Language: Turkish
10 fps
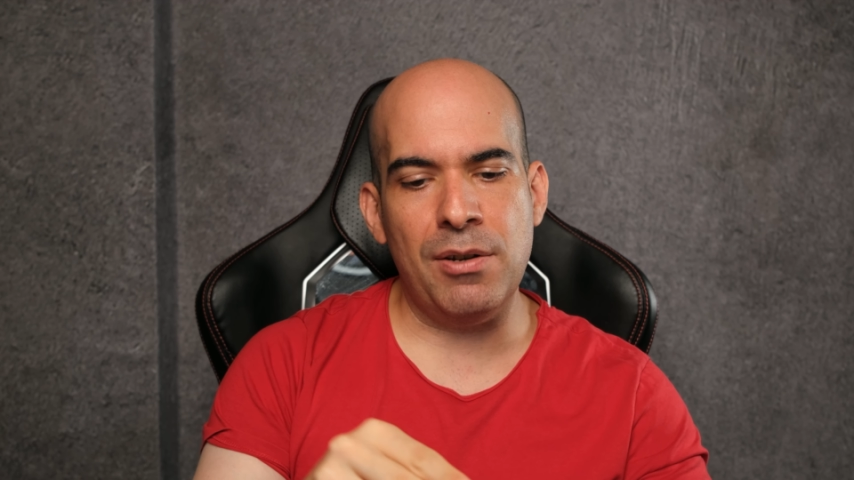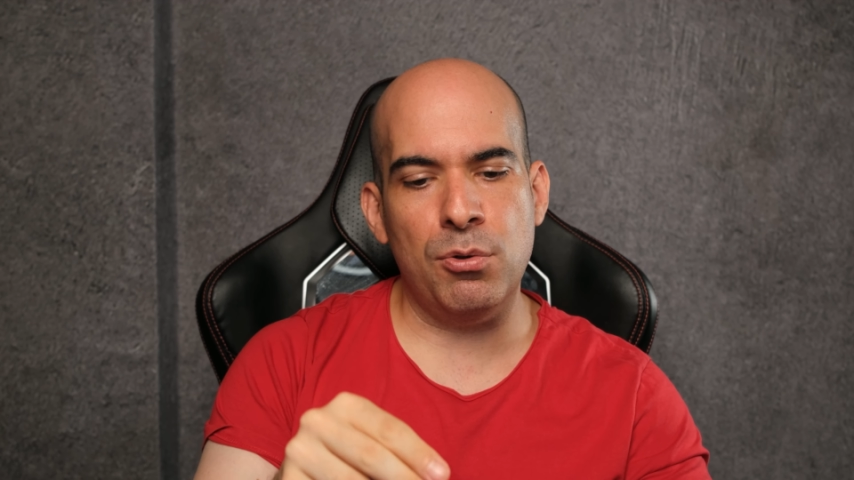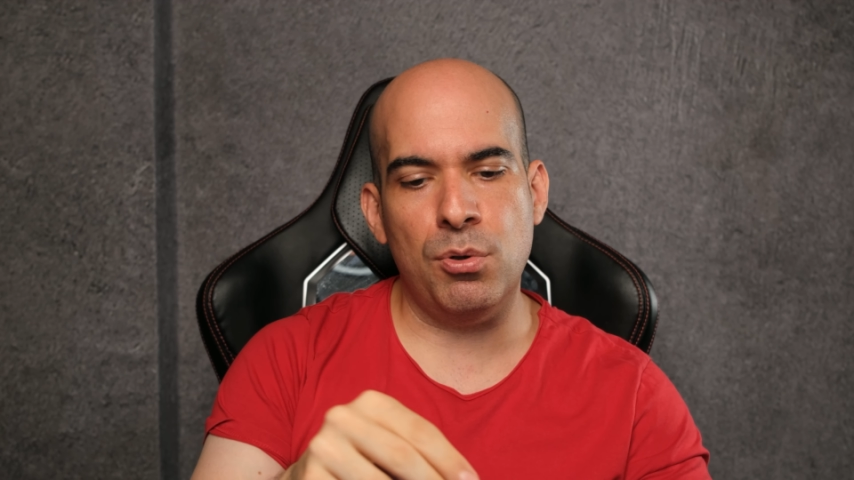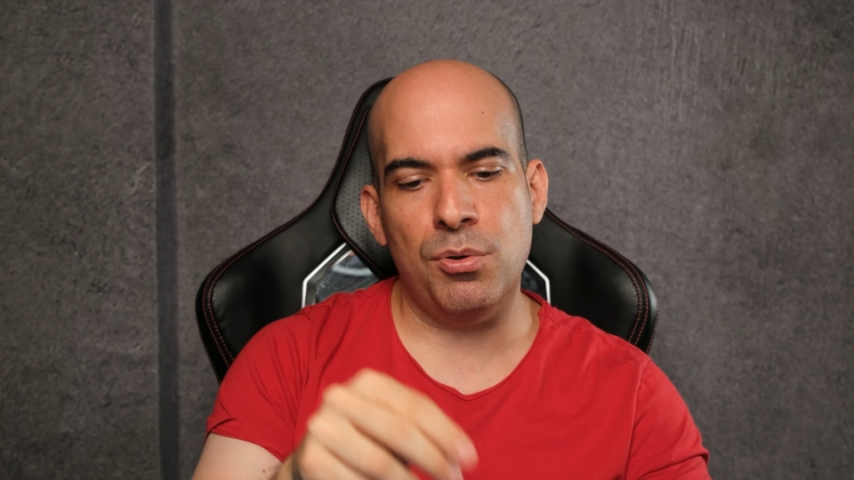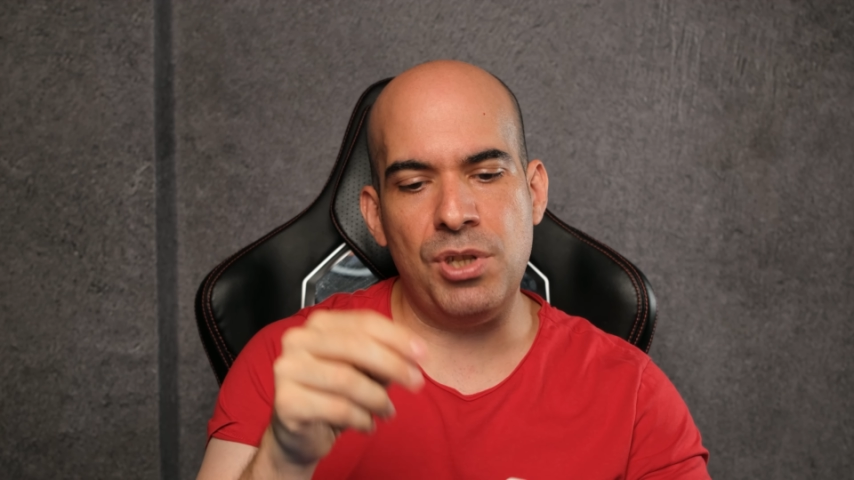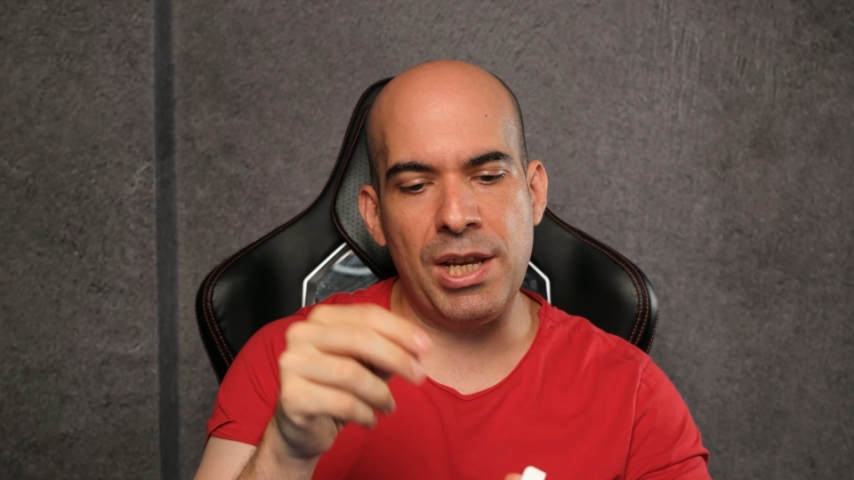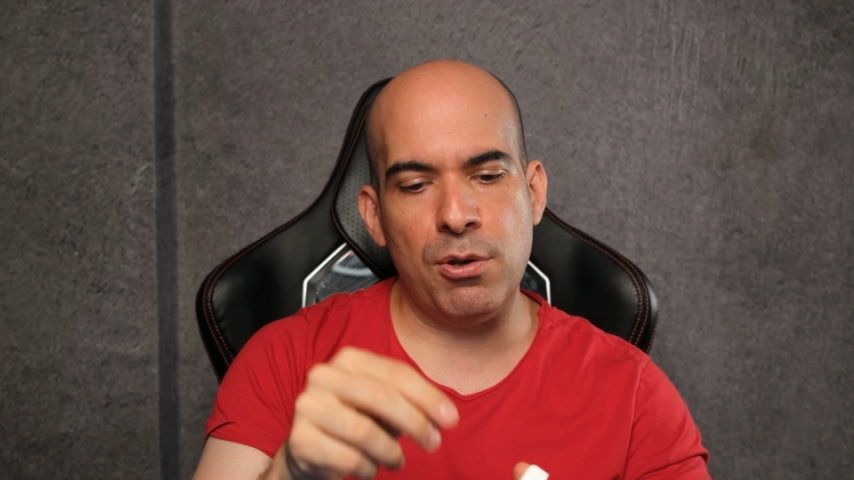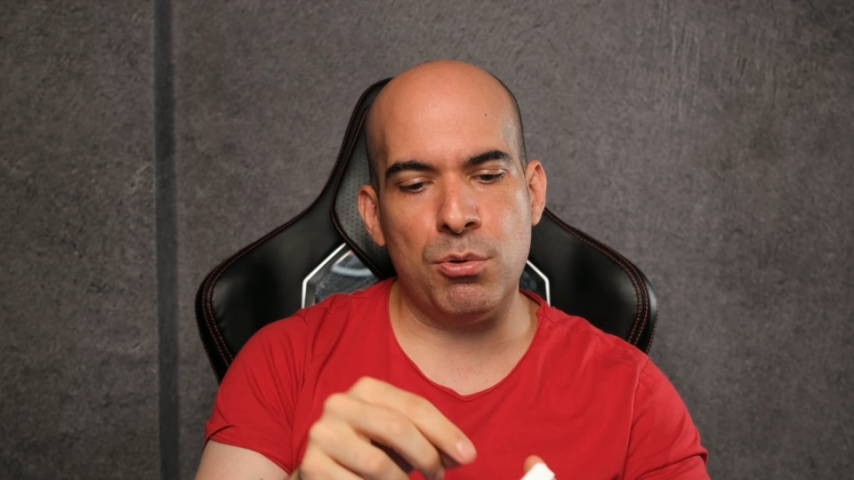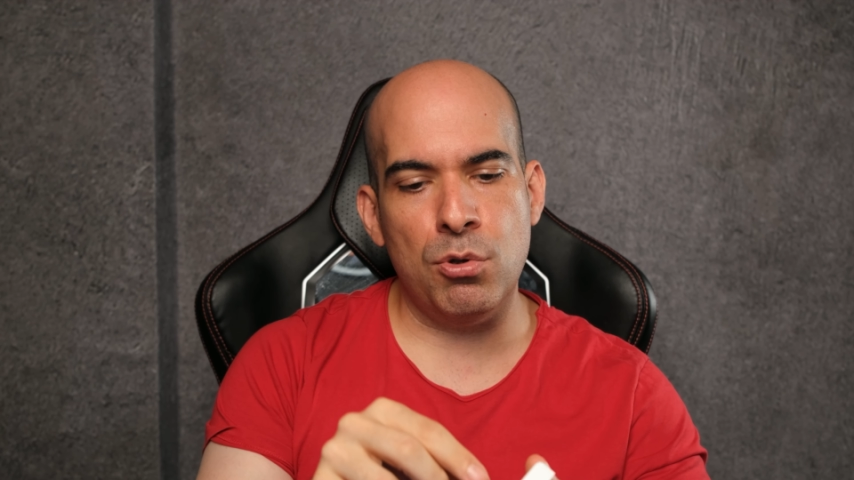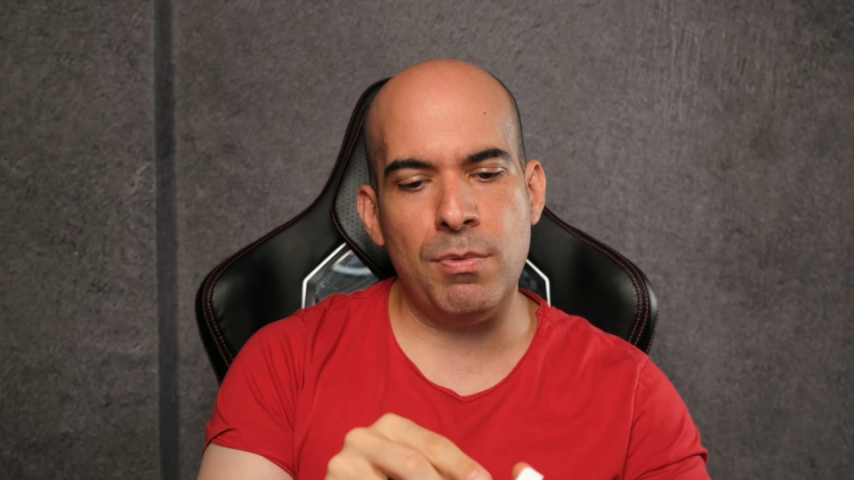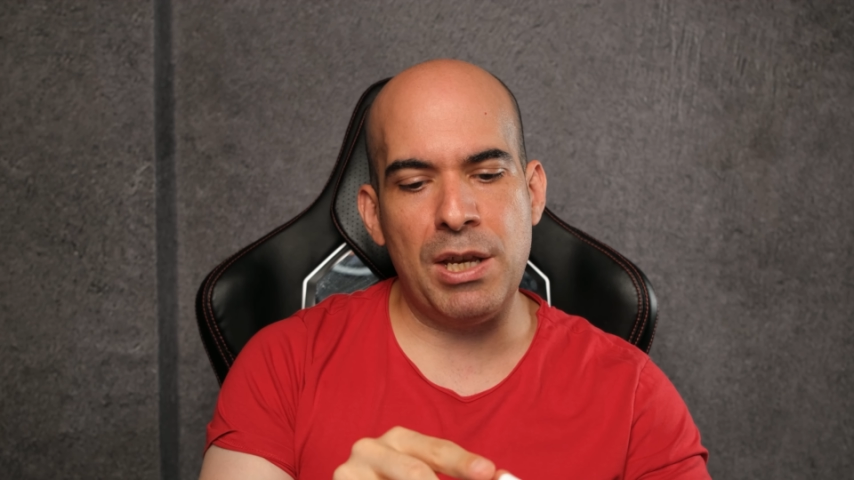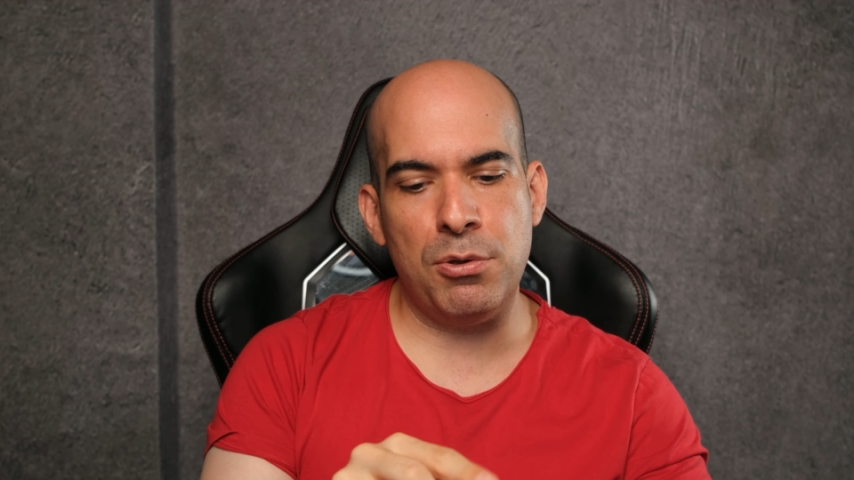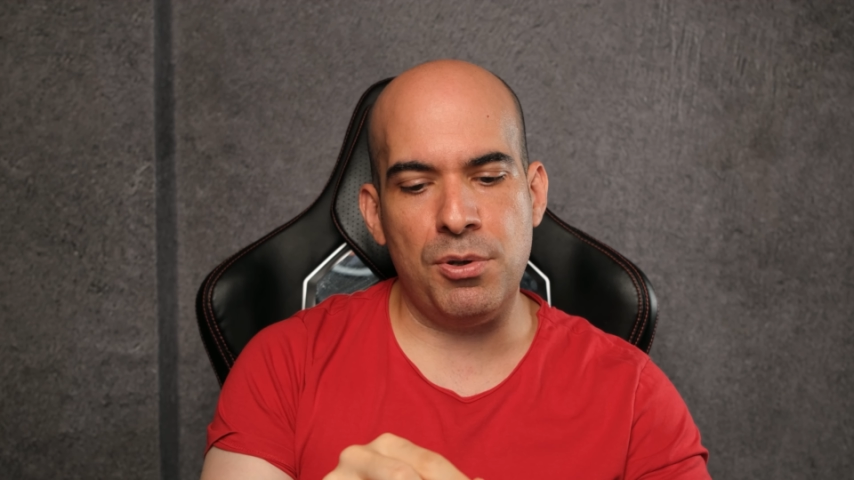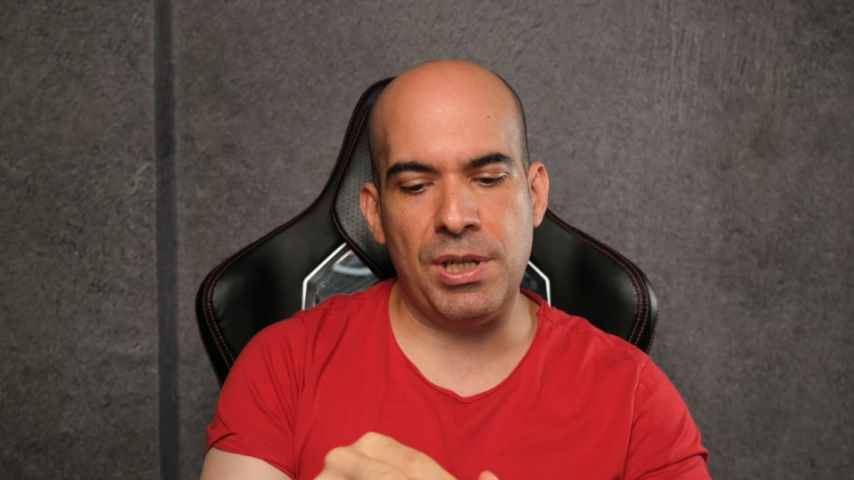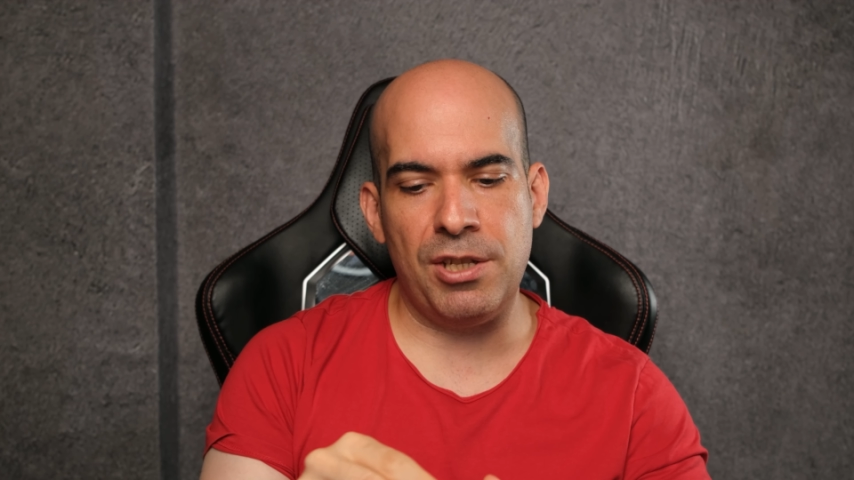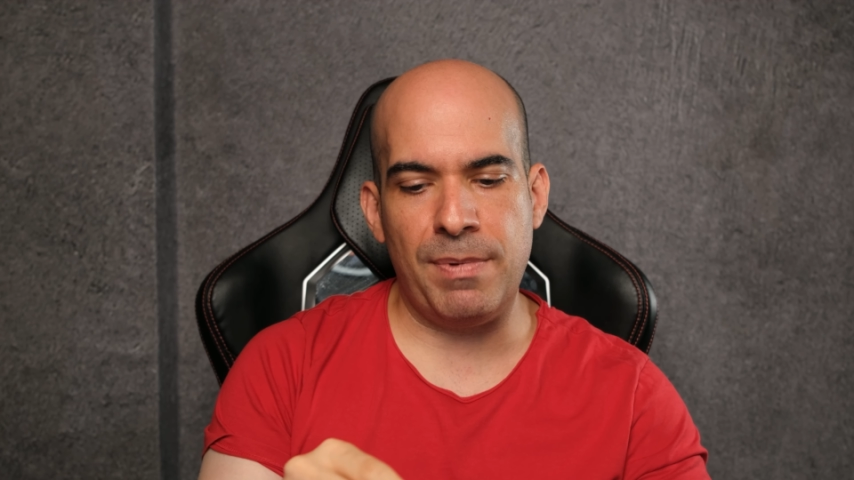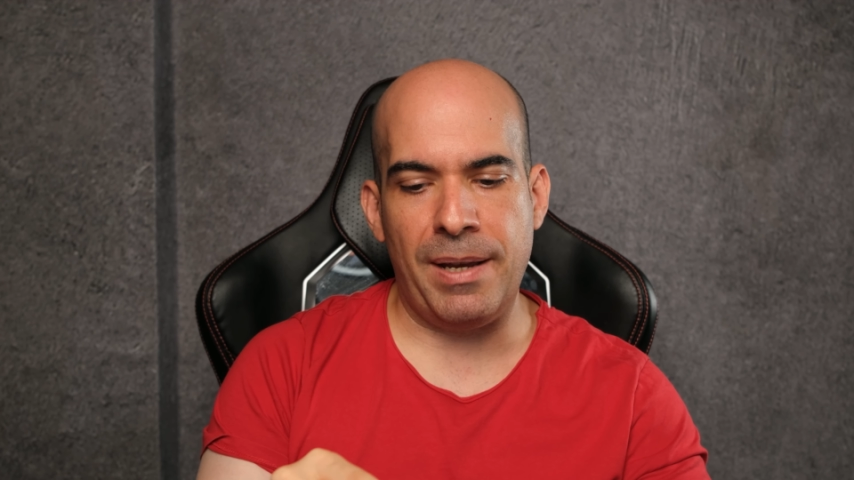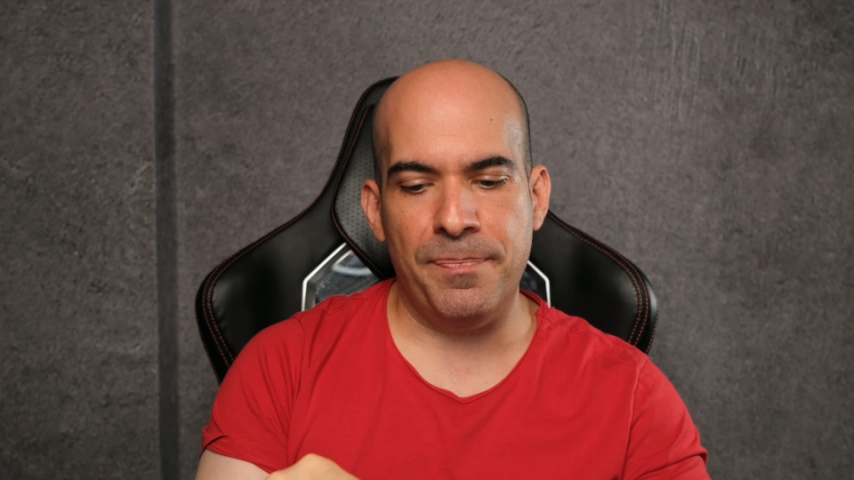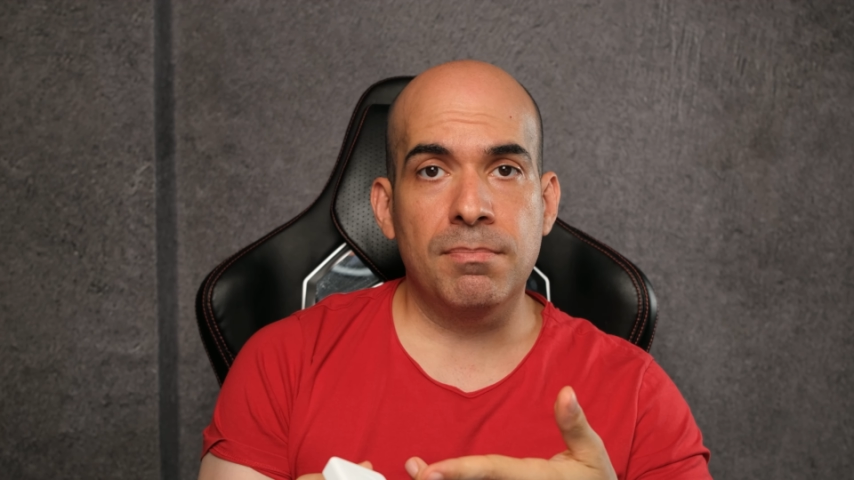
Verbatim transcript: Onu çekiyorsunuz başlıyor çalışmaya.